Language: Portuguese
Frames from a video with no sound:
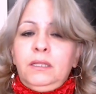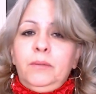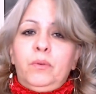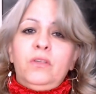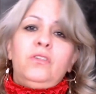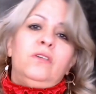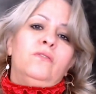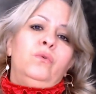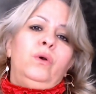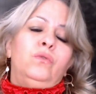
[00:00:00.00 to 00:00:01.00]
Depois
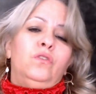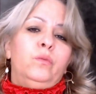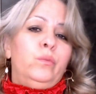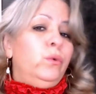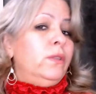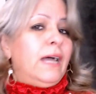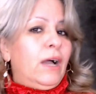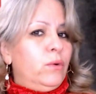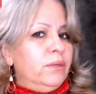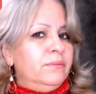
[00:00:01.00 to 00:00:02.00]
disso, eu tomo muita
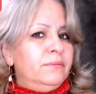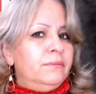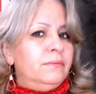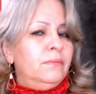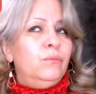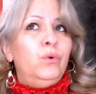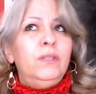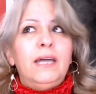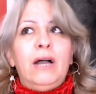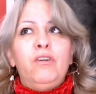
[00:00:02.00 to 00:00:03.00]
água,
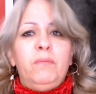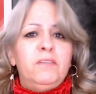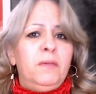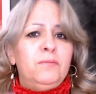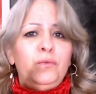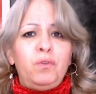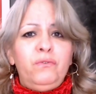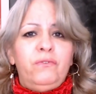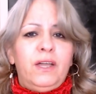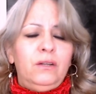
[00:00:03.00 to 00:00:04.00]
muita água mesmo, mesmo no
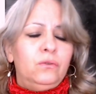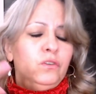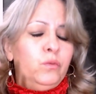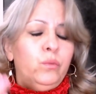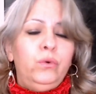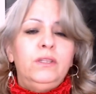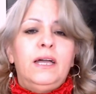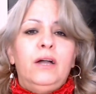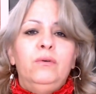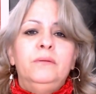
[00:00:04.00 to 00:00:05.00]
inverno eu tomo
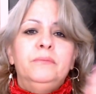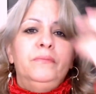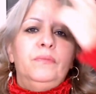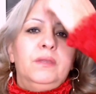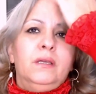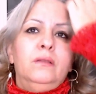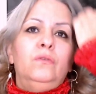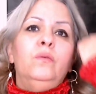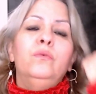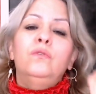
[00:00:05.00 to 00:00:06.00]
muita água.
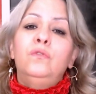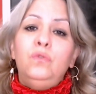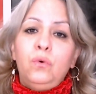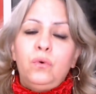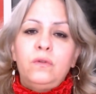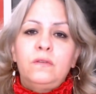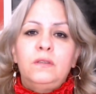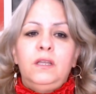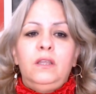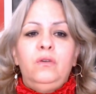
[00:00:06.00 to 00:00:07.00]
Tomo
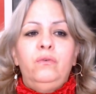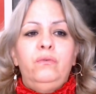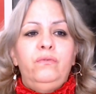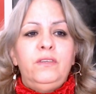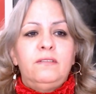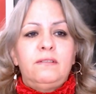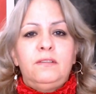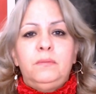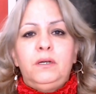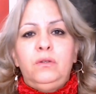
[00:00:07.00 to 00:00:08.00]
sucos, que nem eu fiz essa
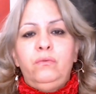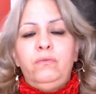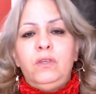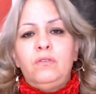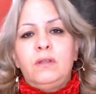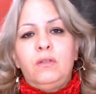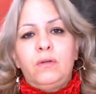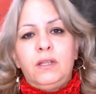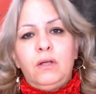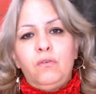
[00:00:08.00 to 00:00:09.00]
semana um vídeo lá
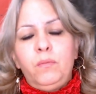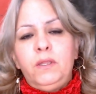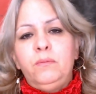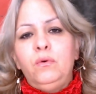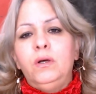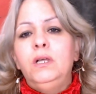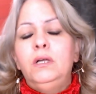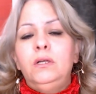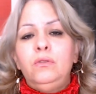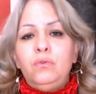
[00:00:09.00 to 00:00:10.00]
no canal Comida Boa
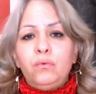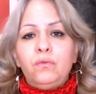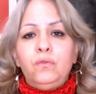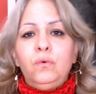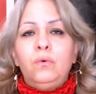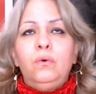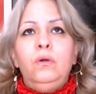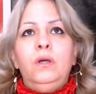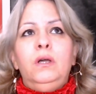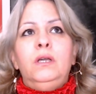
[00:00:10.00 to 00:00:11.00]
de um
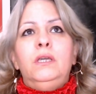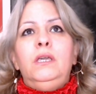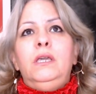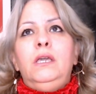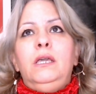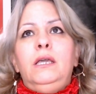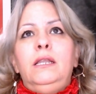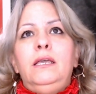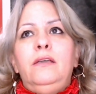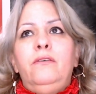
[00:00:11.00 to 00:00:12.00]
suco que
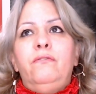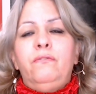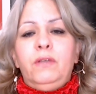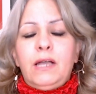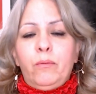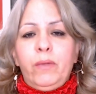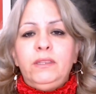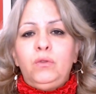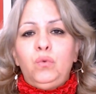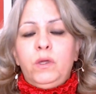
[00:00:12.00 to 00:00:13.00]
ele
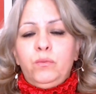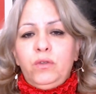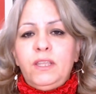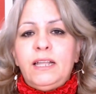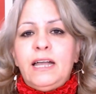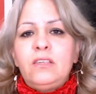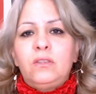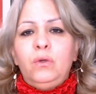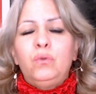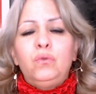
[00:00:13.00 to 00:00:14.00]
aumenta a tua imunidade,
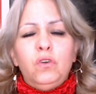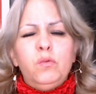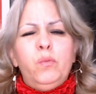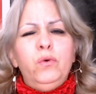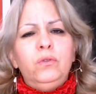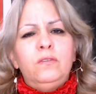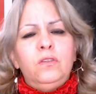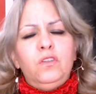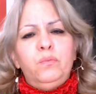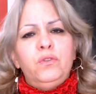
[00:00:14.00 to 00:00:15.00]
então eu tomo muito
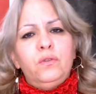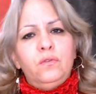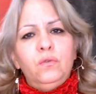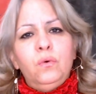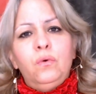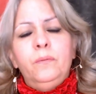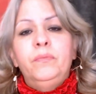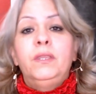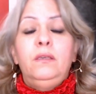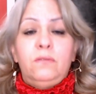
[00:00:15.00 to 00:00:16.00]
esse tipo de suco,
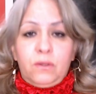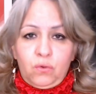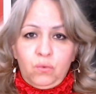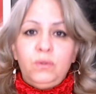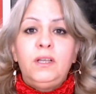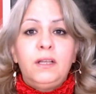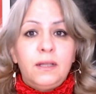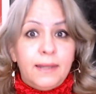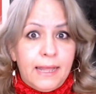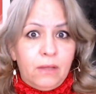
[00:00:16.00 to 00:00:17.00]
isso ajuda,
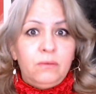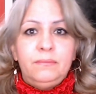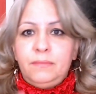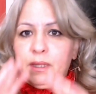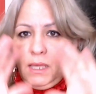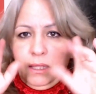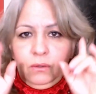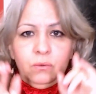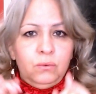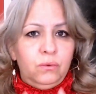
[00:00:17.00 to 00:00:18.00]
claro, em
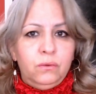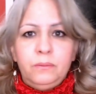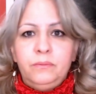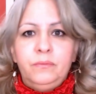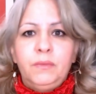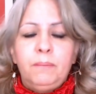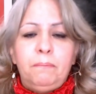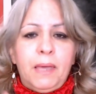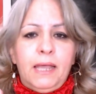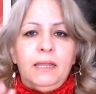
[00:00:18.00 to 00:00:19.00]
tudo,
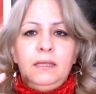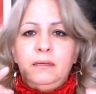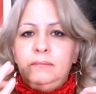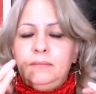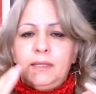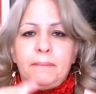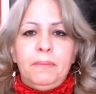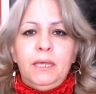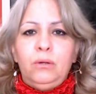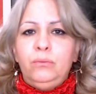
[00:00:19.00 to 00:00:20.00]
pele,
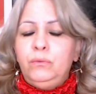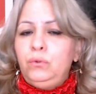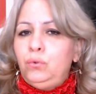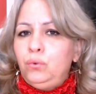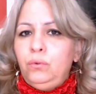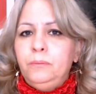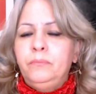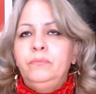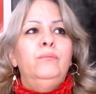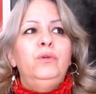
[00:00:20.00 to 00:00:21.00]
cabelo, tudo,
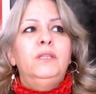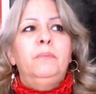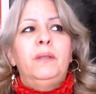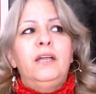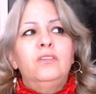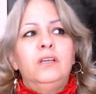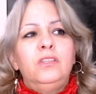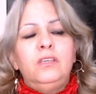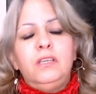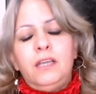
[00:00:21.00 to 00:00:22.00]
muita prática
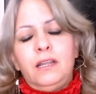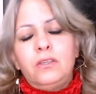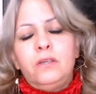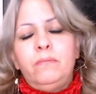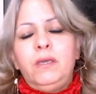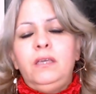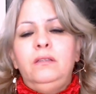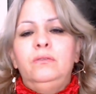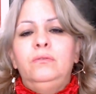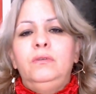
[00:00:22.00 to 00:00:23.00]
de
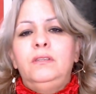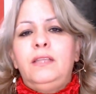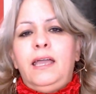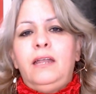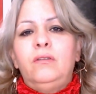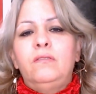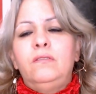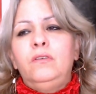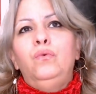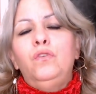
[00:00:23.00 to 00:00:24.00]
relaxamento
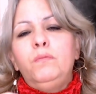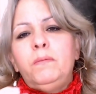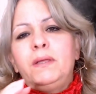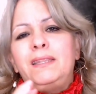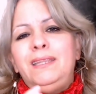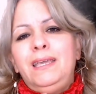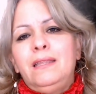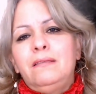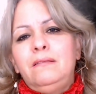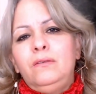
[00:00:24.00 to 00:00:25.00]
internos. Procuro me
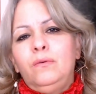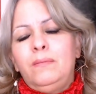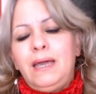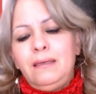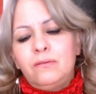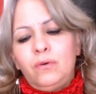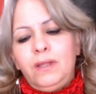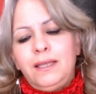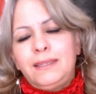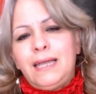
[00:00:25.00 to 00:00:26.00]
manter assim o mais
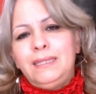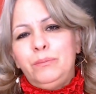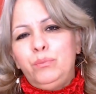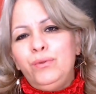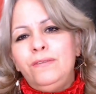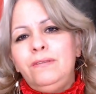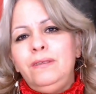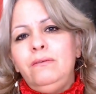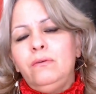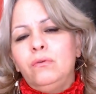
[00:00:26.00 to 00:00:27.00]
conectada
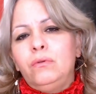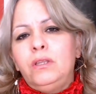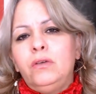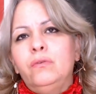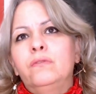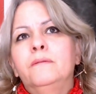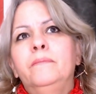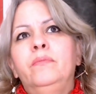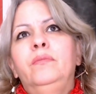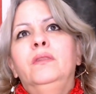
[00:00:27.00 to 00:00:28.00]
possível com Deus
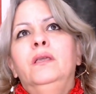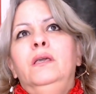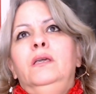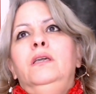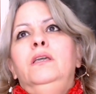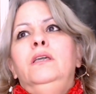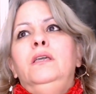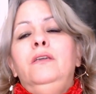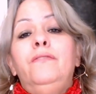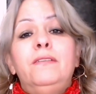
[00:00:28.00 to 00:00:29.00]

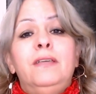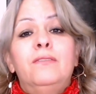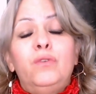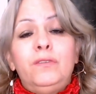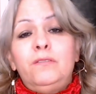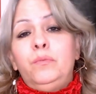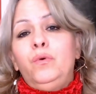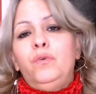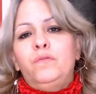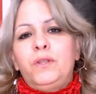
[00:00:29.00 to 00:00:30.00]
e fazer as coisas
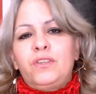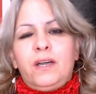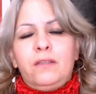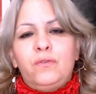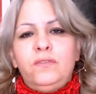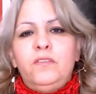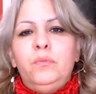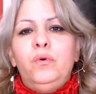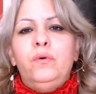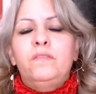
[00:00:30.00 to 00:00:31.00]
boas, praticar as coisas
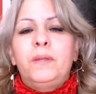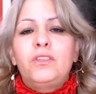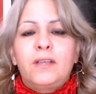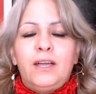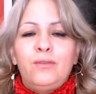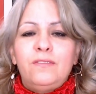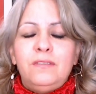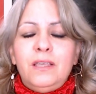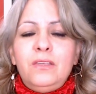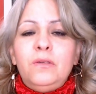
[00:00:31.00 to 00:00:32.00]
boas, praticar os
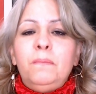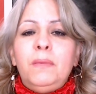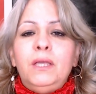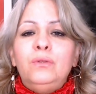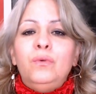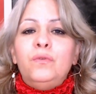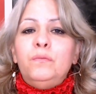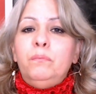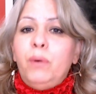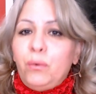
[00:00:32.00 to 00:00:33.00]

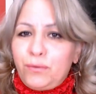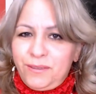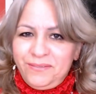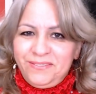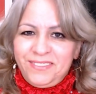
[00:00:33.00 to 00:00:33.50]
sentimentos bons.